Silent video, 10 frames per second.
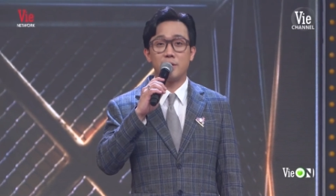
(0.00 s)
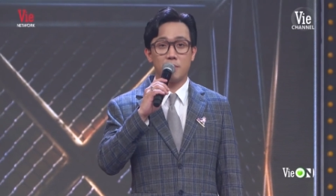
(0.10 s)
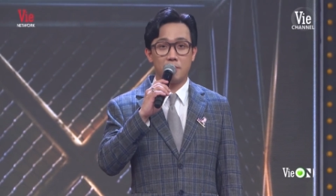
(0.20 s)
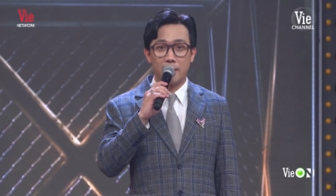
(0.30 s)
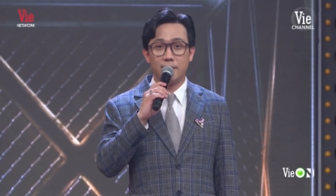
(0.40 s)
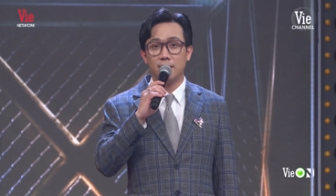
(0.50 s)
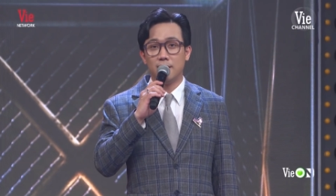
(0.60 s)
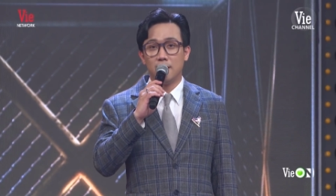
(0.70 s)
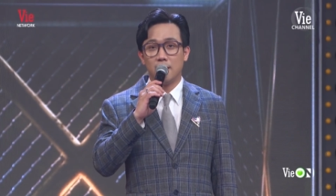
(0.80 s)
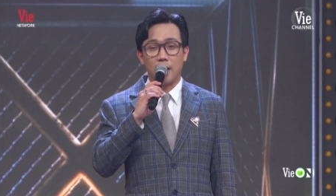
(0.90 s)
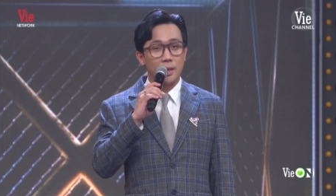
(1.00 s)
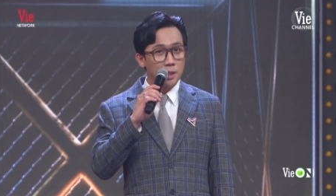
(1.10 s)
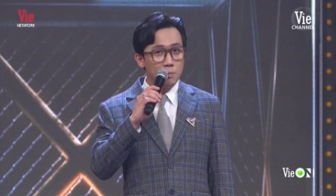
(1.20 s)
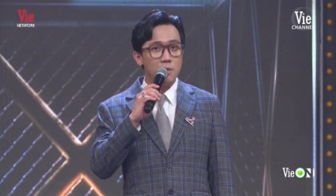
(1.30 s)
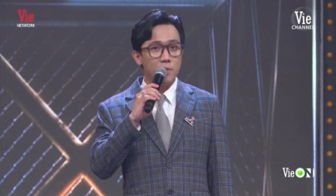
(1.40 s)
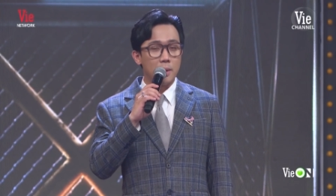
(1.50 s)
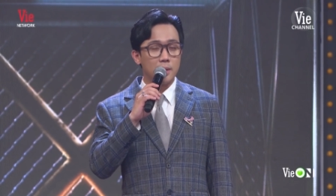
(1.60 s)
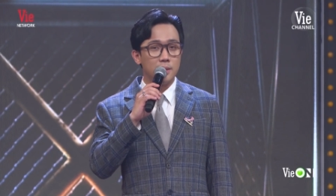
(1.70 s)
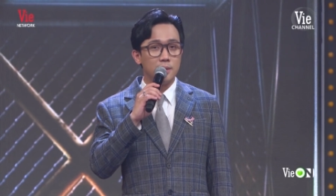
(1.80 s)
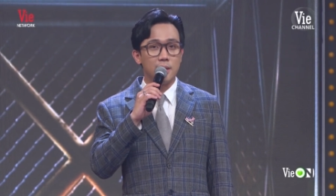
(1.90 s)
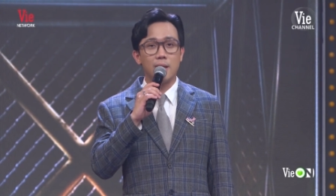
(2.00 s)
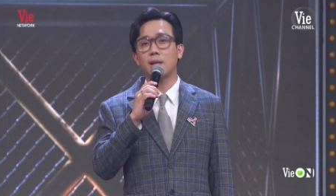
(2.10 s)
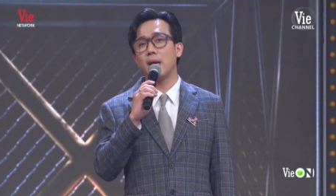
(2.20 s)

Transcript: LD trong đêm nay, hãy hướng mắt về màn hình để